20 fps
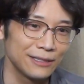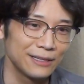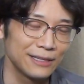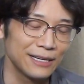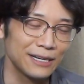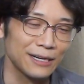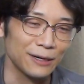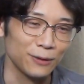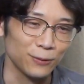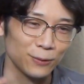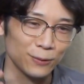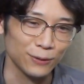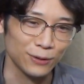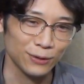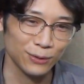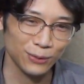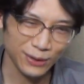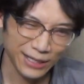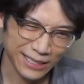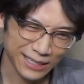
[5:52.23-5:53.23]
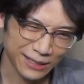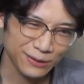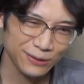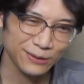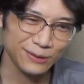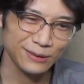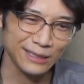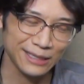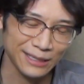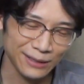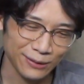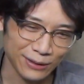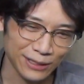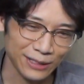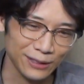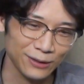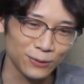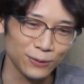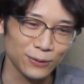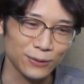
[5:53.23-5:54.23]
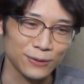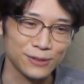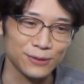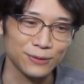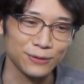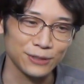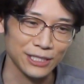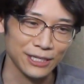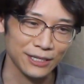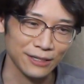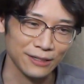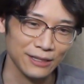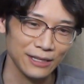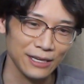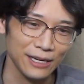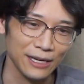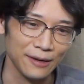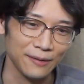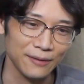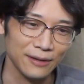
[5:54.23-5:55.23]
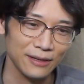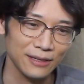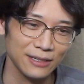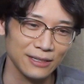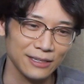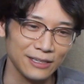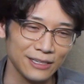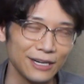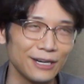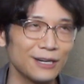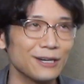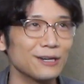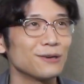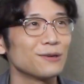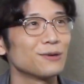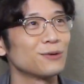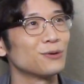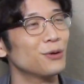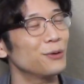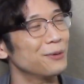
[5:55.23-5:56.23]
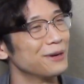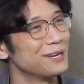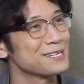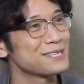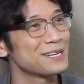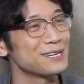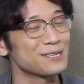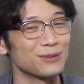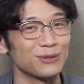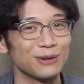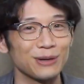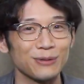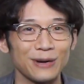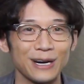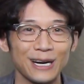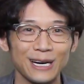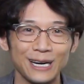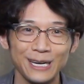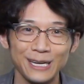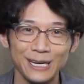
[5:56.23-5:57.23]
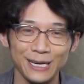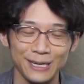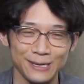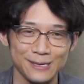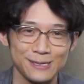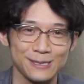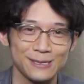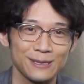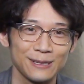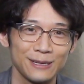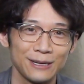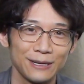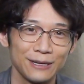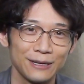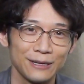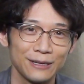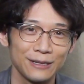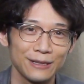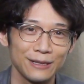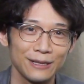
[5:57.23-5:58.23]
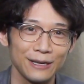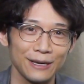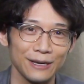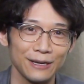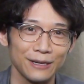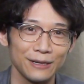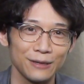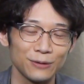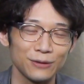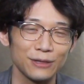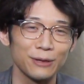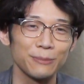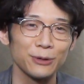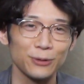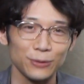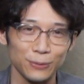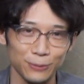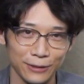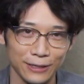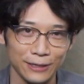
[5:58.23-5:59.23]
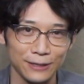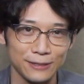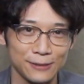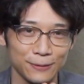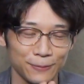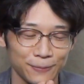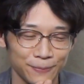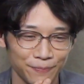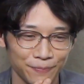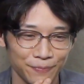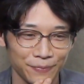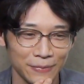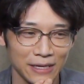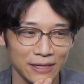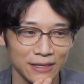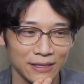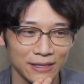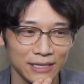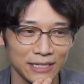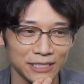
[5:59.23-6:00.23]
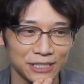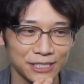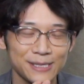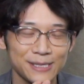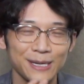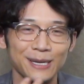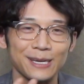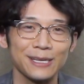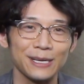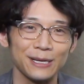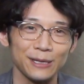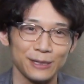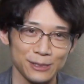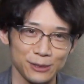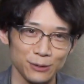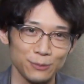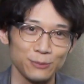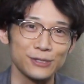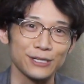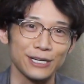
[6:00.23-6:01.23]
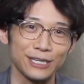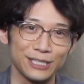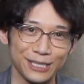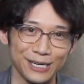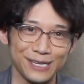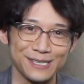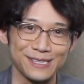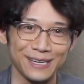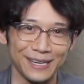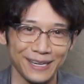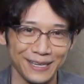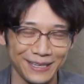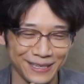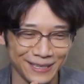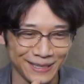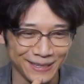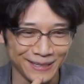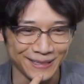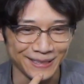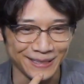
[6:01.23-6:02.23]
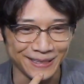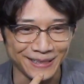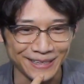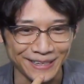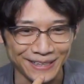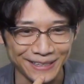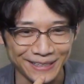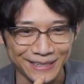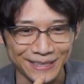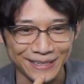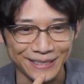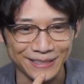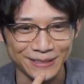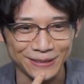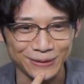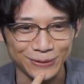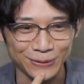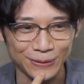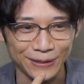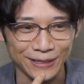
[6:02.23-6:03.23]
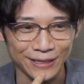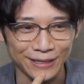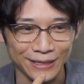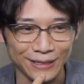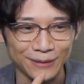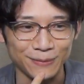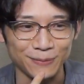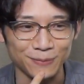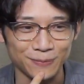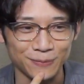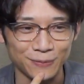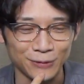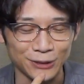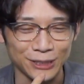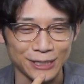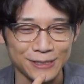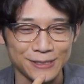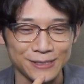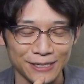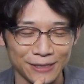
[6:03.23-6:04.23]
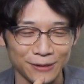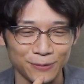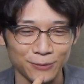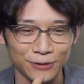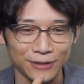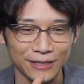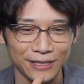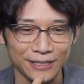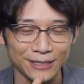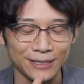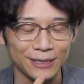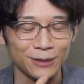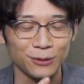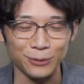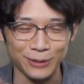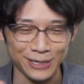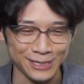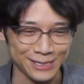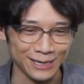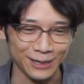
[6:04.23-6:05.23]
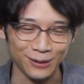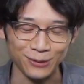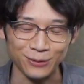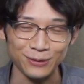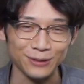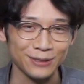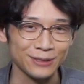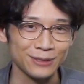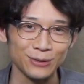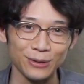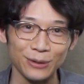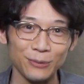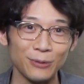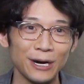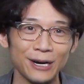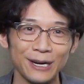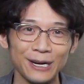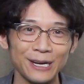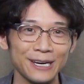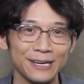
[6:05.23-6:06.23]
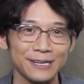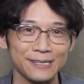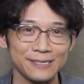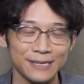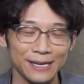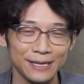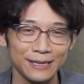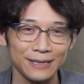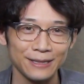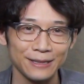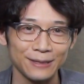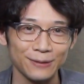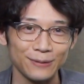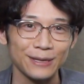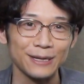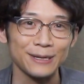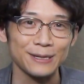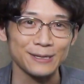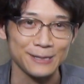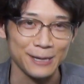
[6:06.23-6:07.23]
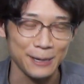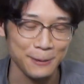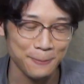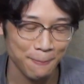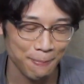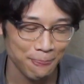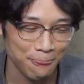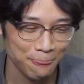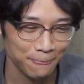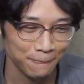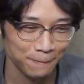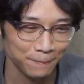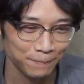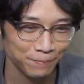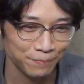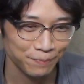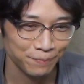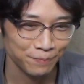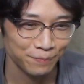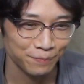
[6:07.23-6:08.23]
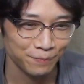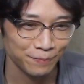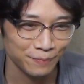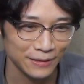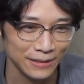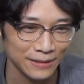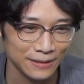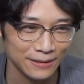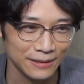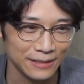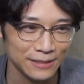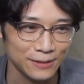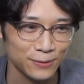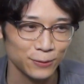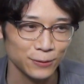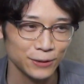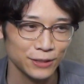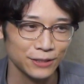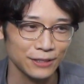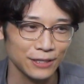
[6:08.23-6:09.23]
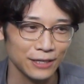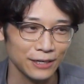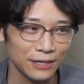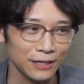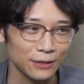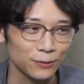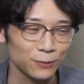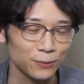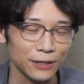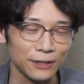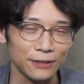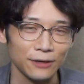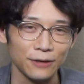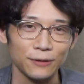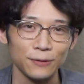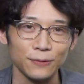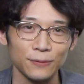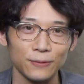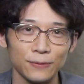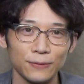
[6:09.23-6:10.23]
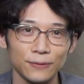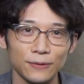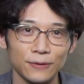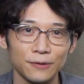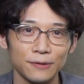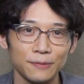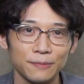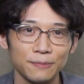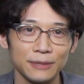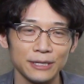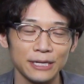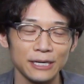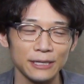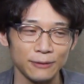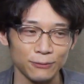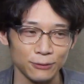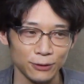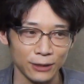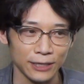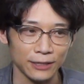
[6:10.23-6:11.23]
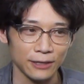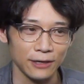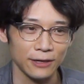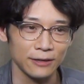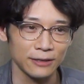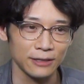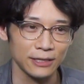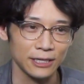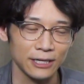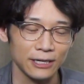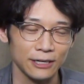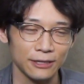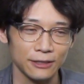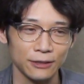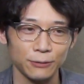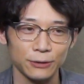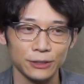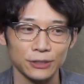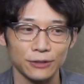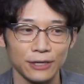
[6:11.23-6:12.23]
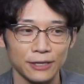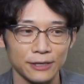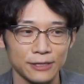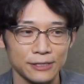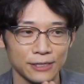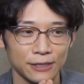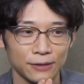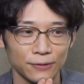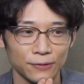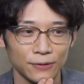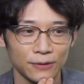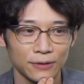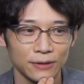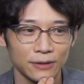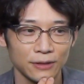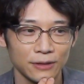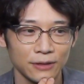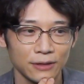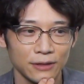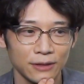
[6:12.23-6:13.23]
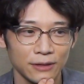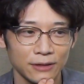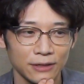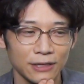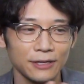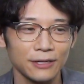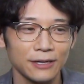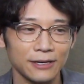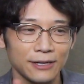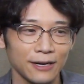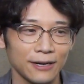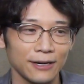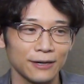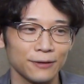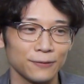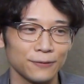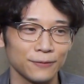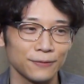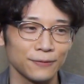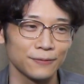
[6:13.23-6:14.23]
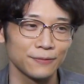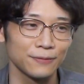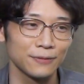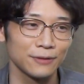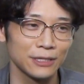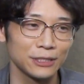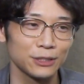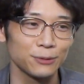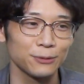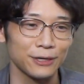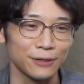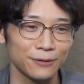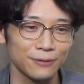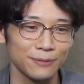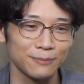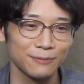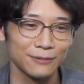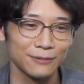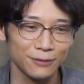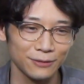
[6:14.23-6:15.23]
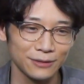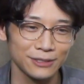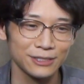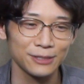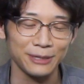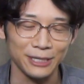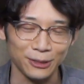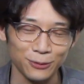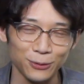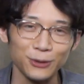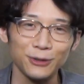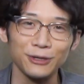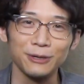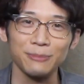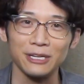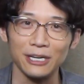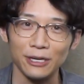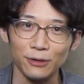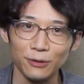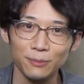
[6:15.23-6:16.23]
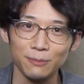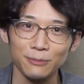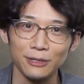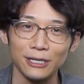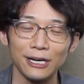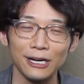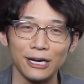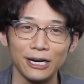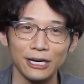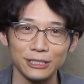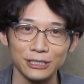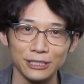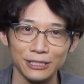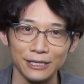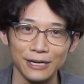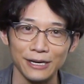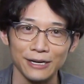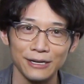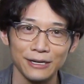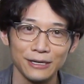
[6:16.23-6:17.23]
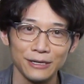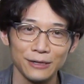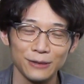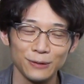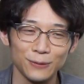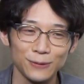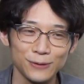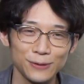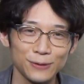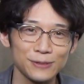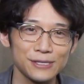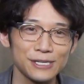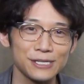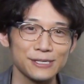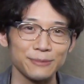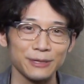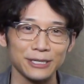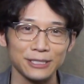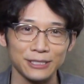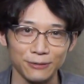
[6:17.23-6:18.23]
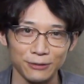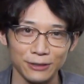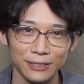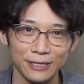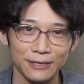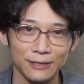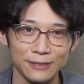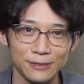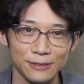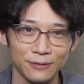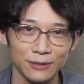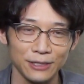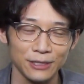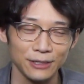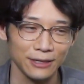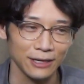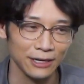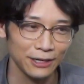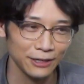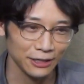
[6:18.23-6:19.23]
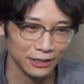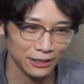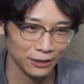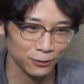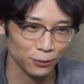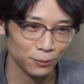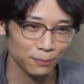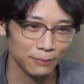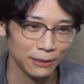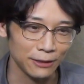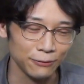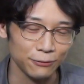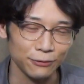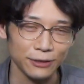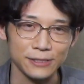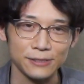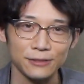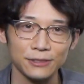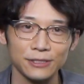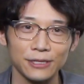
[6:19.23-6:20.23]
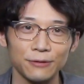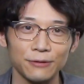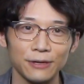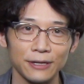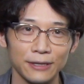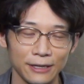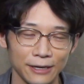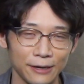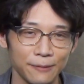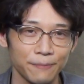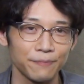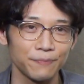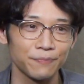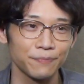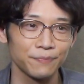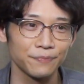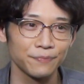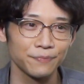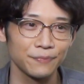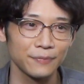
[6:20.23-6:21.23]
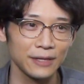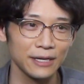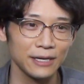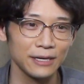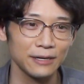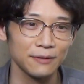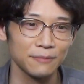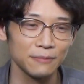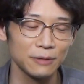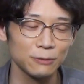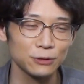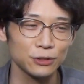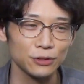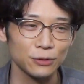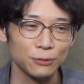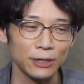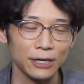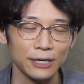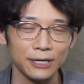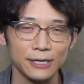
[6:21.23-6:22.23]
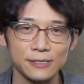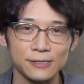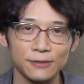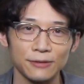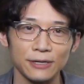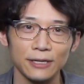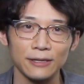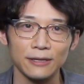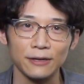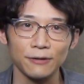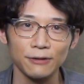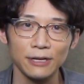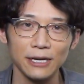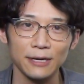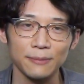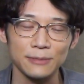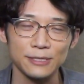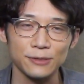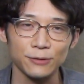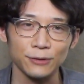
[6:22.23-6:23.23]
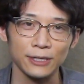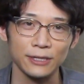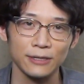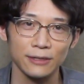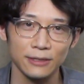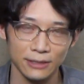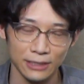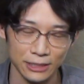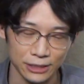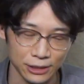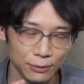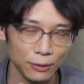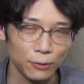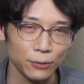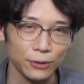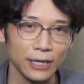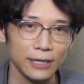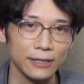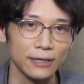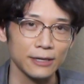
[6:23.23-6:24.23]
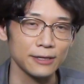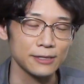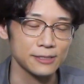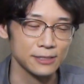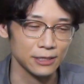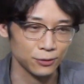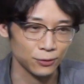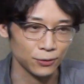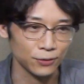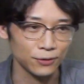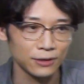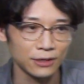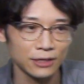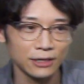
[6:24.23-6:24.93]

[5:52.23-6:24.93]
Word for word: なんかこうとにかく何とか言おうとするんじゃなくて「いやごめんなさいそれはわからないです」って言ってみようと思ったんですよ。で際来たんですよ難しいやつが。だからそこはあもうチャンスだと思って「ごめんなさいこれそれわからないですね」って言ったんですね。でそうしたらどうなったかというと、まあ、ネイティブの方に聞かれたクエスチョンなんですけど「いやいやいやあの大丈夫だよつまりこういう意味だよ」みたいな感じで補足説明してくれたんですよ。でかなりこうパラフレーズしてくれてで、まあ、もうちょっと分かりやすくなったので、まあ、それに対しては答えたんですけど、